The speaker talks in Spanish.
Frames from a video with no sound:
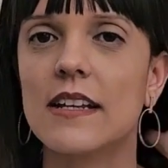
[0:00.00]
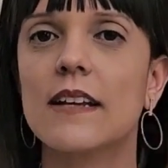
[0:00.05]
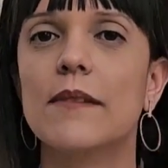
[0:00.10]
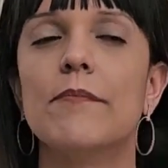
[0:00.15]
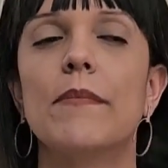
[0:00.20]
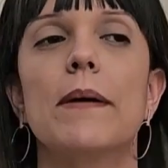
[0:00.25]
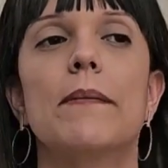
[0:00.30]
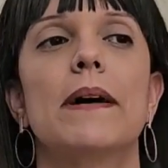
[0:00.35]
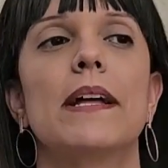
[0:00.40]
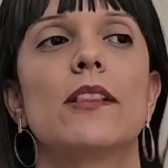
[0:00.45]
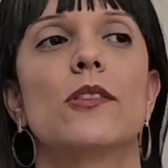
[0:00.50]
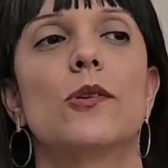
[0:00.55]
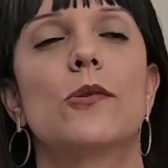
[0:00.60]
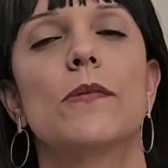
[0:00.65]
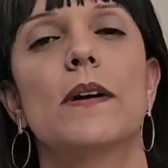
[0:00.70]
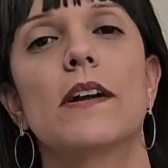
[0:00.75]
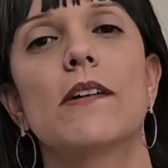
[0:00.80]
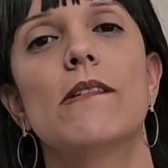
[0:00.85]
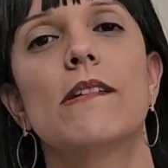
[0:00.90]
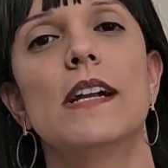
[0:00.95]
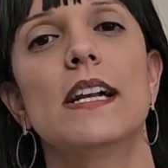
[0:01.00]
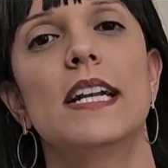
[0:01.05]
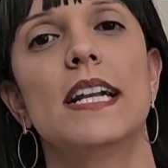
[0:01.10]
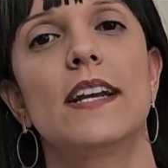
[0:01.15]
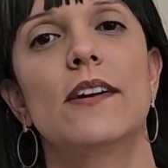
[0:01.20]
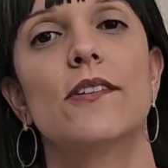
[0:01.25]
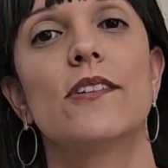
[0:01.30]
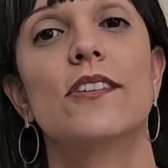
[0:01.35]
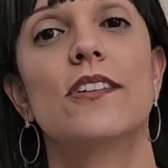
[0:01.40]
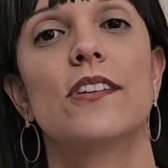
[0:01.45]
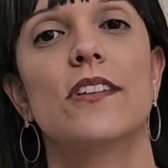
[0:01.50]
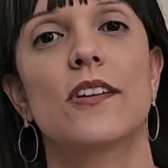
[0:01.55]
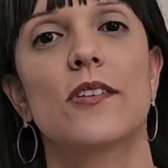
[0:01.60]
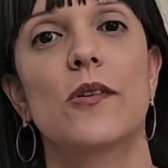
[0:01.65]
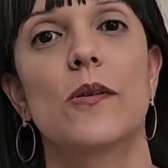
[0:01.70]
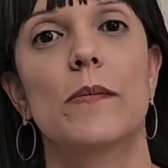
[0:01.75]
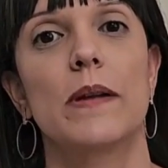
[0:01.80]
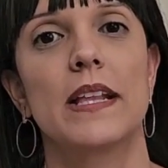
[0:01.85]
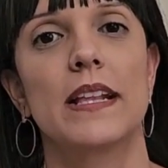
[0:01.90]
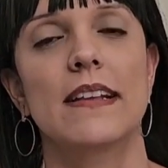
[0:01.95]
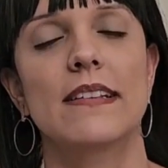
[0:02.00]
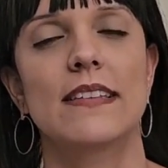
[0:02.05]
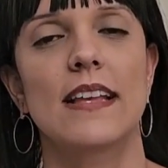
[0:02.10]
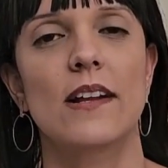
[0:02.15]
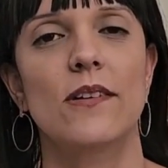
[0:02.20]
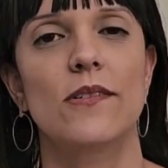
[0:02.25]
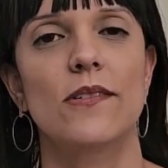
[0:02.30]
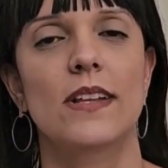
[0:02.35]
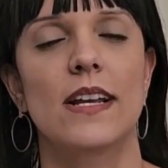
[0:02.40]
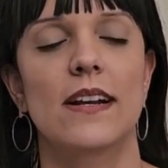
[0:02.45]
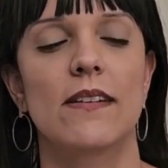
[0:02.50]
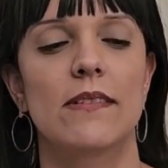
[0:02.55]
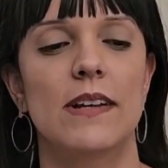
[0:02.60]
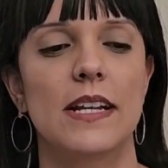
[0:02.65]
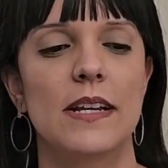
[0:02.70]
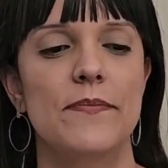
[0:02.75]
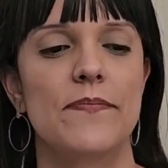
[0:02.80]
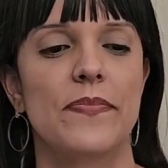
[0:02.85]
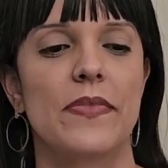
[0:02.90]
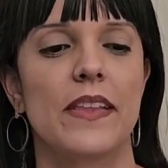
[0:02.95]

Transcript: me mantuve con el negocio de comida saludable.